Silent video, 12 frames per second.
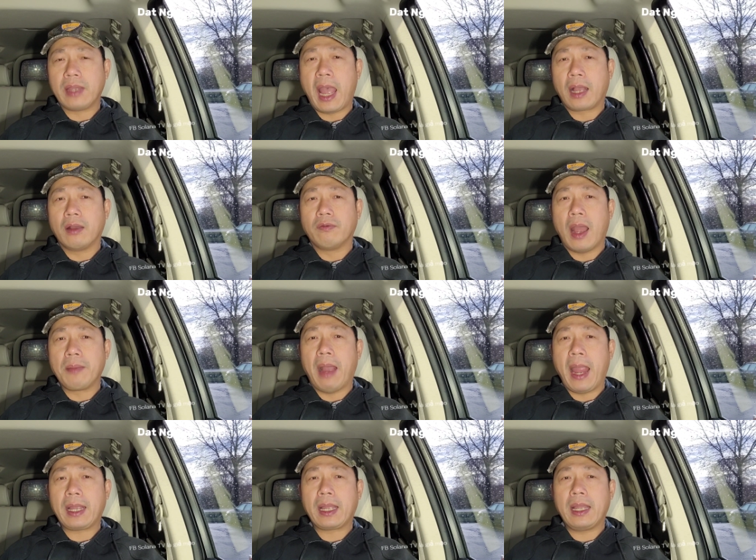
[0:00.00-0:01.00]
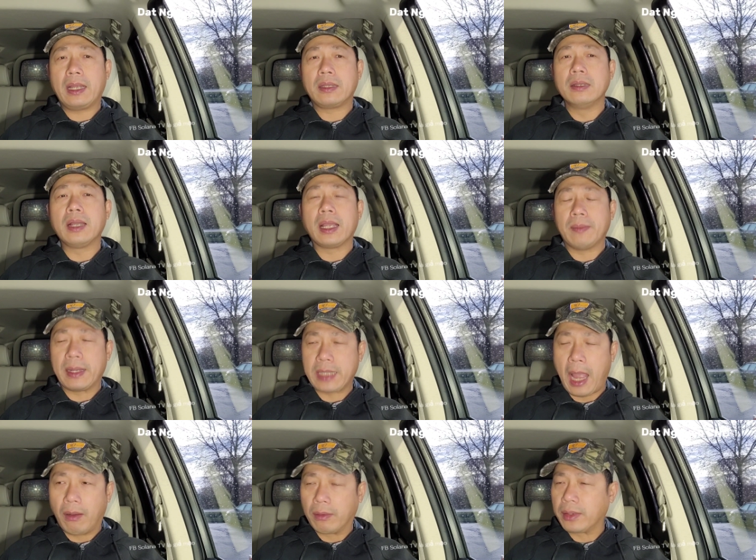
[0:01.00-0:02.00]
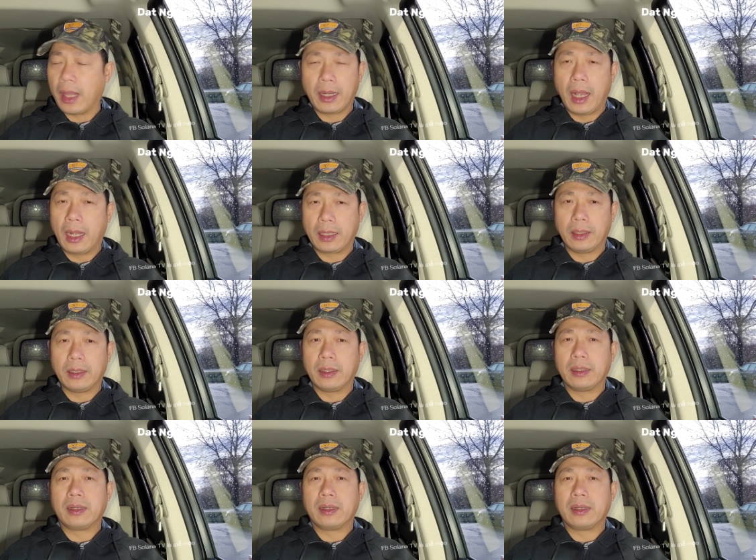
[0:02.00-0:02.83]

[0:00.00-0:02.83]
điều tra coi phải bán cái trước hay bán sau cái chuyện đó thì